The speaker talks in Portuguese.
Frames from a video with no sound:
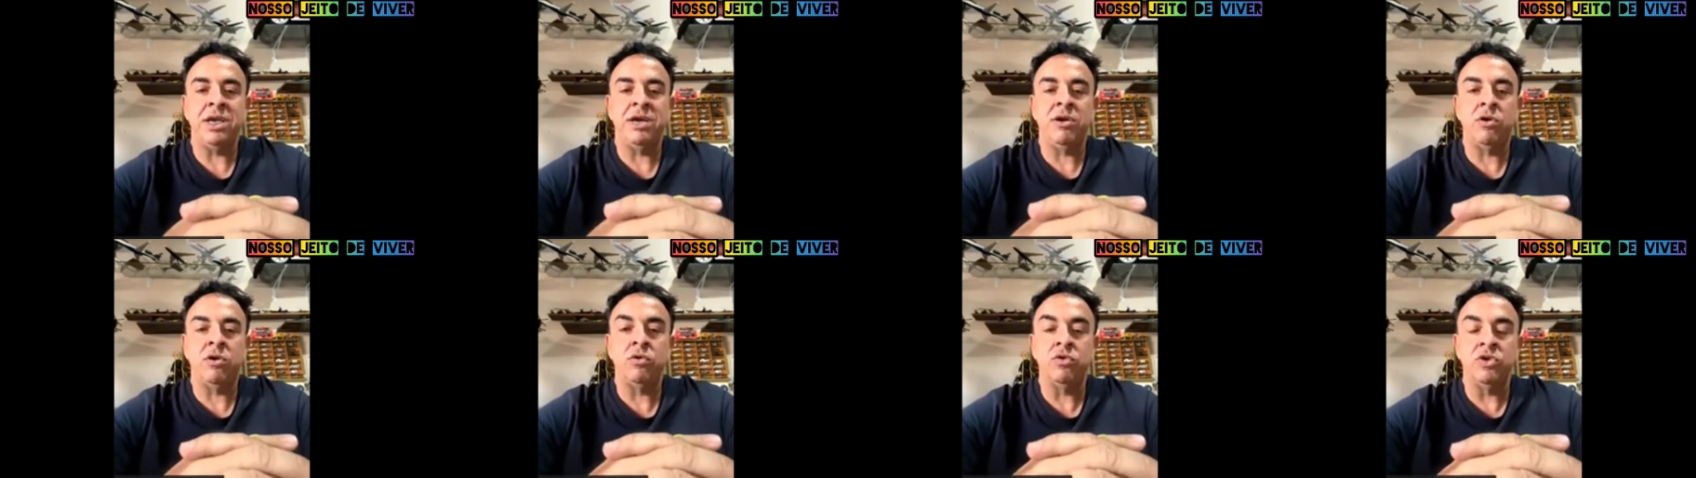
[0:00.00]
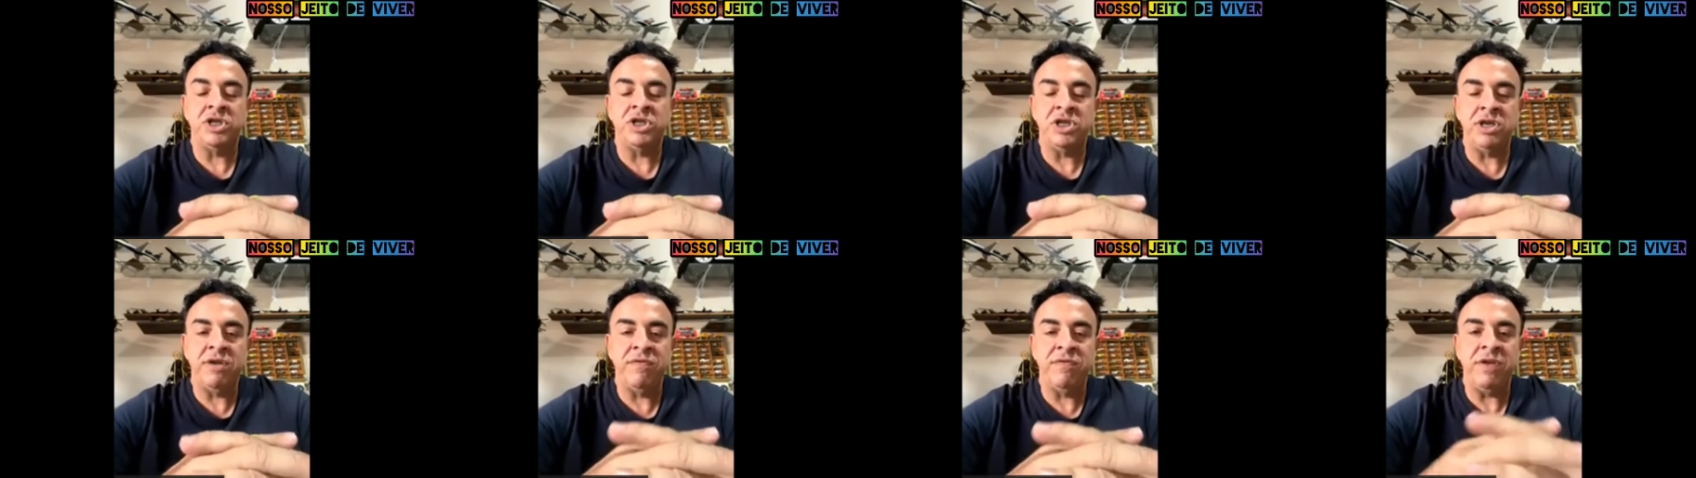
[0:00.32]

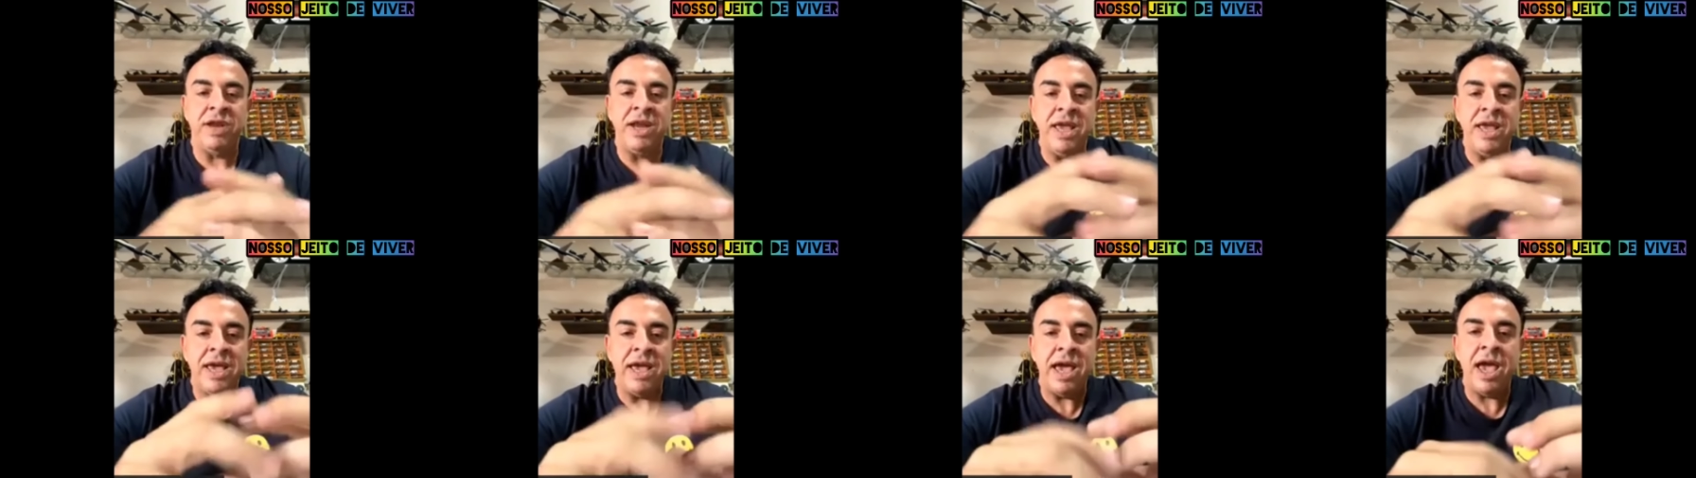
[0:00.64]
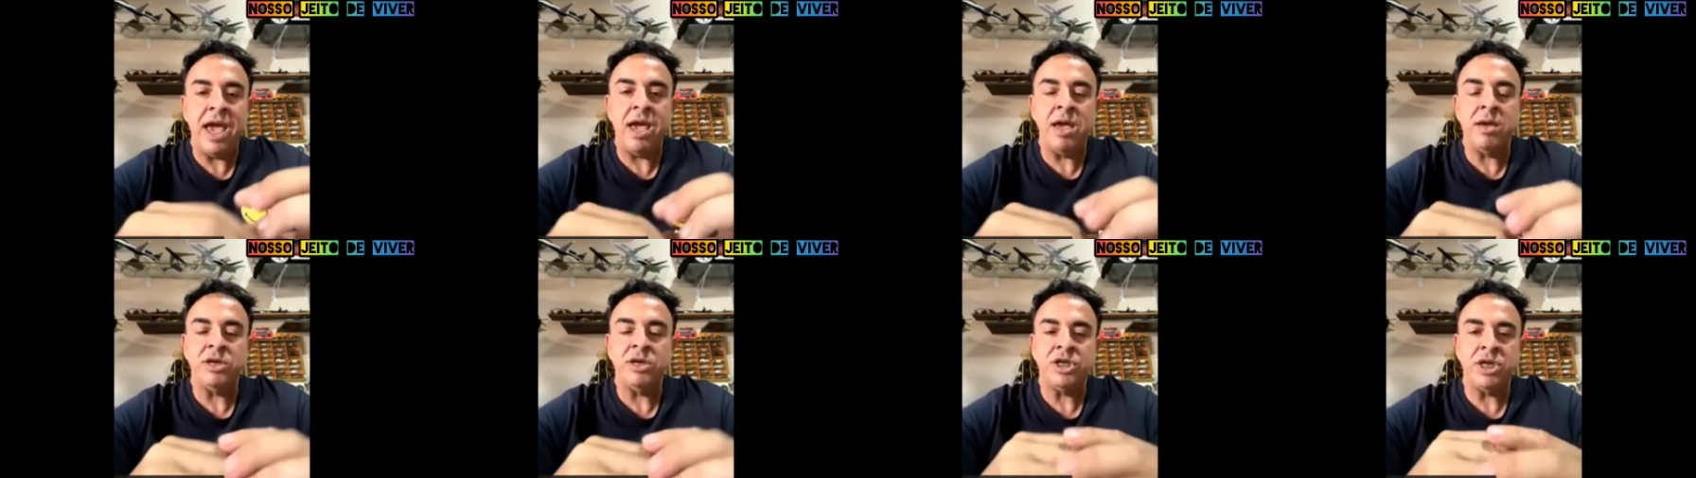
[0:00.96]
Inclusive
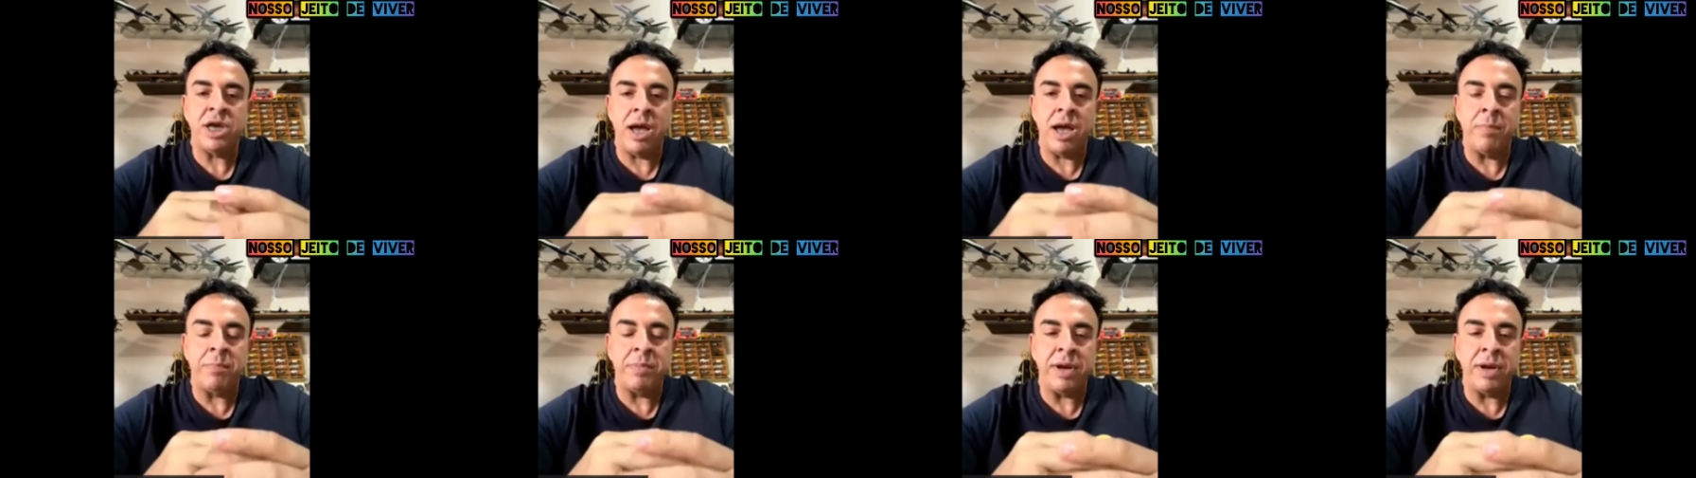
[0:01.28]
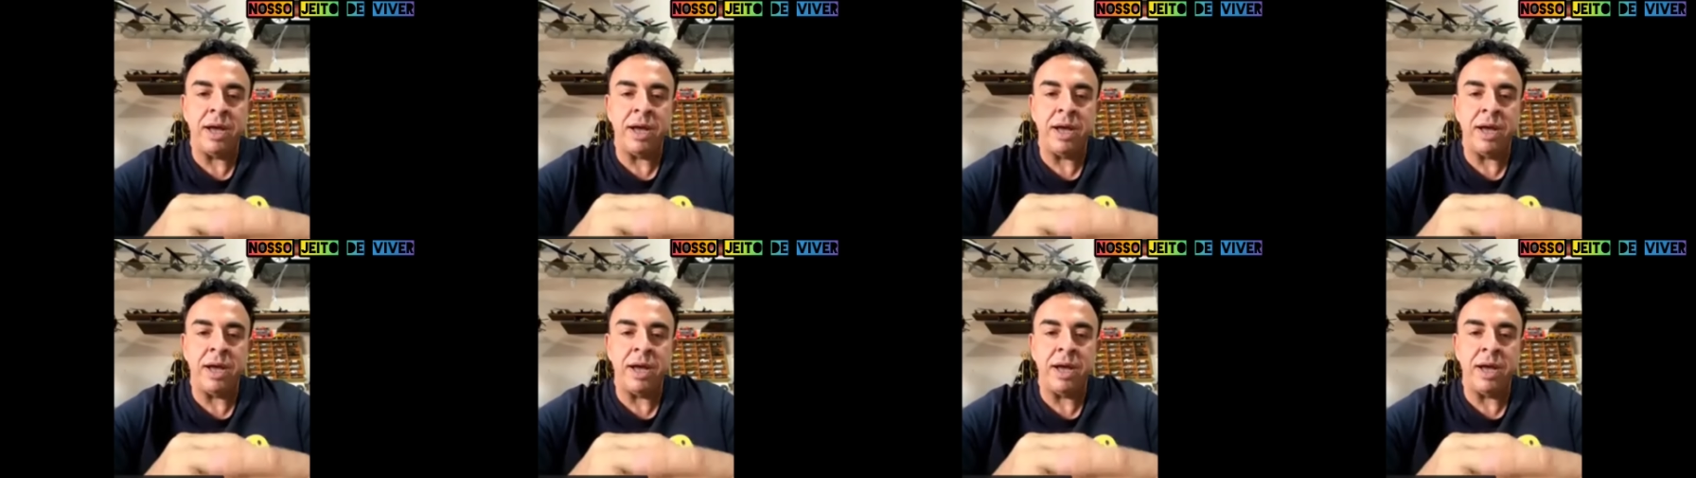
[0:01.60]
liguei já